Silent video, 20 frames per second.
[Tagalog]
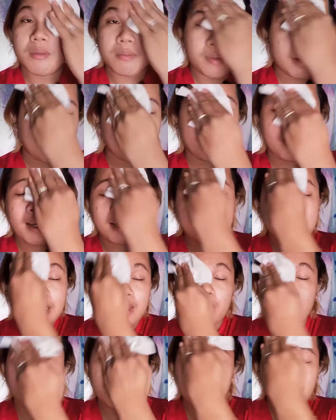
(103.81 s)
para maganda
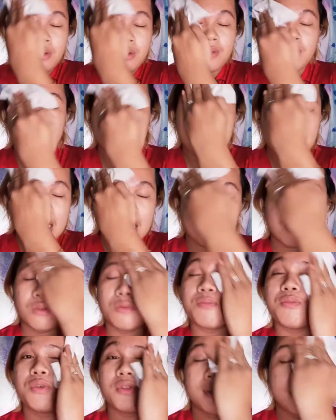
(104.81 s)
yung
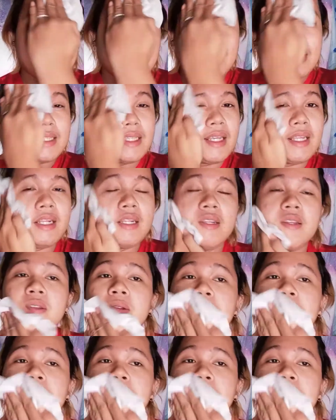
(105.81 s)
output natin.